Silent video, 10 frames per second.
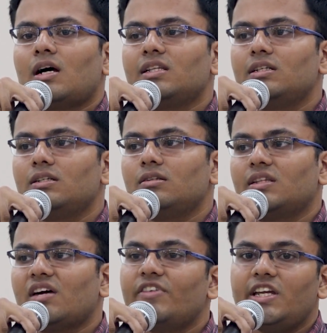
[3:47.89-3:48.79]
அது
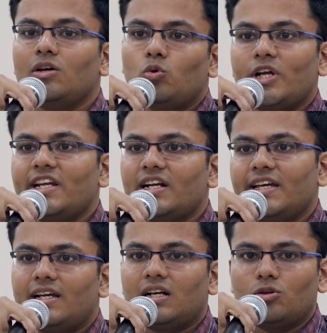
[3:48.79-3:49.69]
நவீன
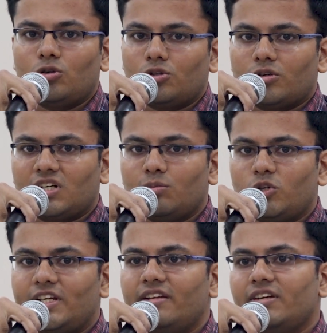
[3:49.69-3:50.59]
உரைநடைக்கான ஒரு தொடக்க
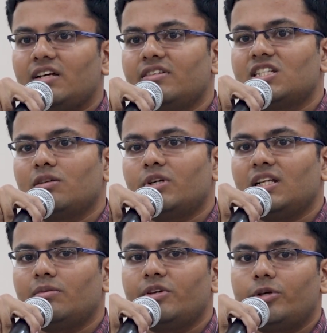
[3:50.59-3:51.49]
புள்ளின்னு வேணால்
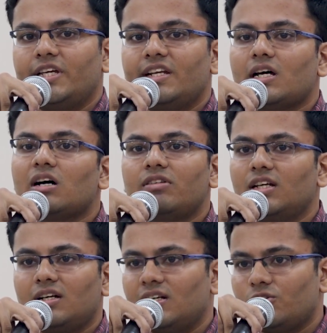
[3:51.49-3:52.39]
வச்சுக்கப்படலாமே ஒழிய
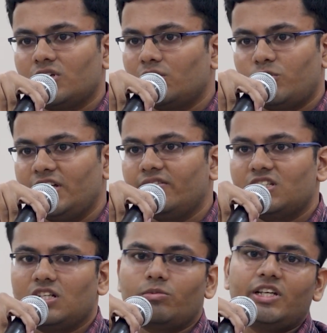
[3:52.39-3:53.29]
நாவலுக்கான தொடக்க புள்ளின்னு
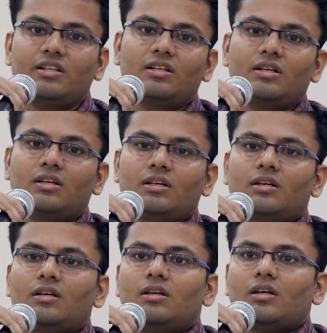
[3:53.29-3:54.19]
வச்சுக்க முடியாது
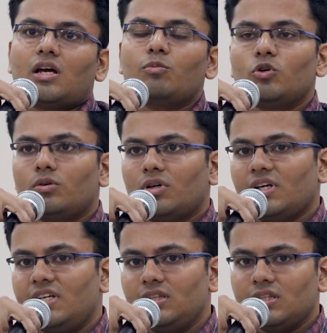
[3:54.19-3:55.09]
அப்போது
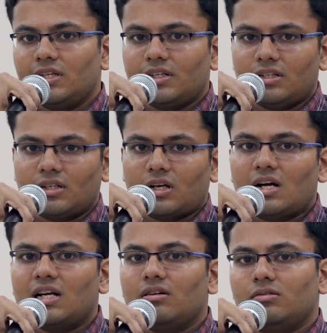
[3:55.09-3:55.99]
இந்த
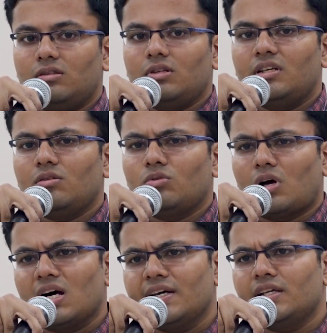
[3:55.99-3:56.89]
கால
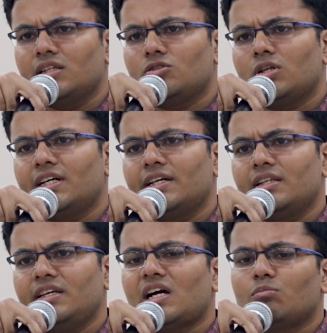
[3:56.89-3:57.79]
ஆயிரத்தி
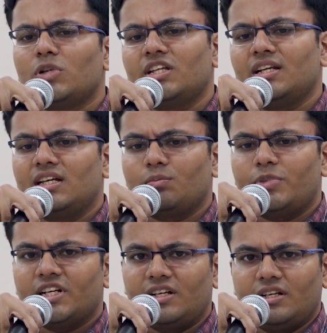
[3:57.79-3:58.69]
தொள்ளாயிரத்தி ஐம்பதுகளுக்கு
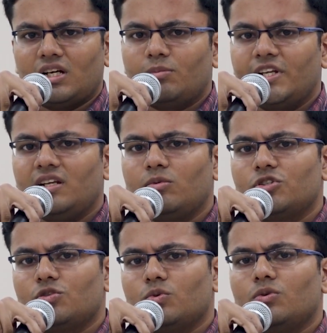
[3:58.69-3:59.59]
பிறகு அப்படின்னு நம்ம
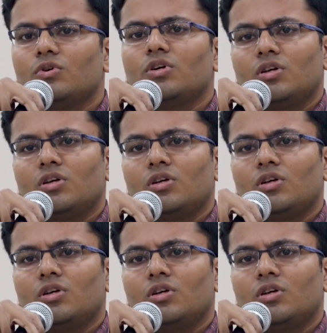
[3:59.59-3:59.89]
வச்சுப்போம்